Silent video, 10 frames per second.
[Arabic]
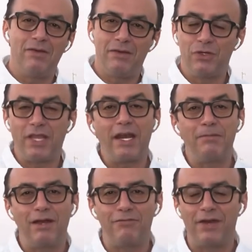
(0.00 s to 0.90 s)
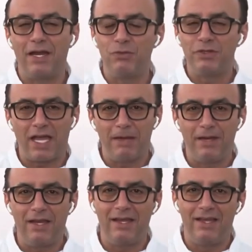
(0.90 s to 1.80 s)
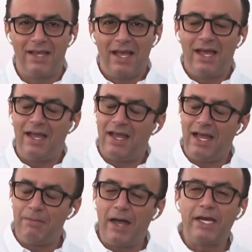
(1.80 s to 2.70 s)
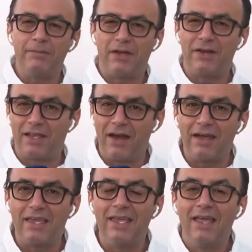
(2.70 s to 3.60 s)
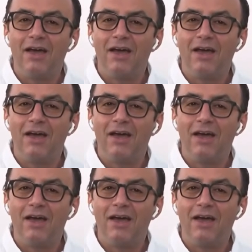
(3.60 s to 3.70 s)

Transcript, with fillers: مدرب المنتخب آه، المغربي الرجراجي